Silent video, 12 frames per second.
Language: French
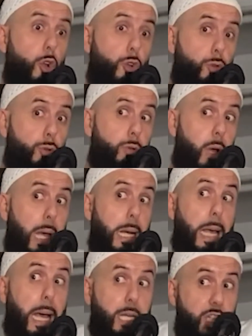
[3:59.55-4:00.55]
le
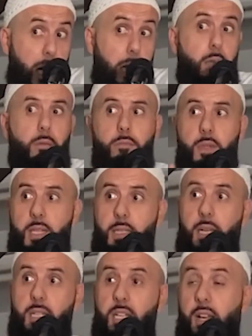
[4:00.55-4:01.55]
al-ajal,
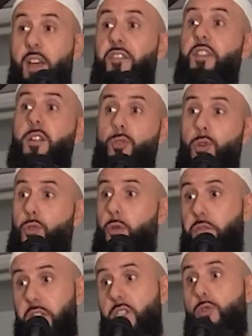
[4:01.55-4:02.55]
c'est-à-dire la fin de
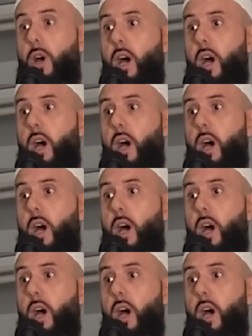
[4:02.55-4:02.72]
notre vie, se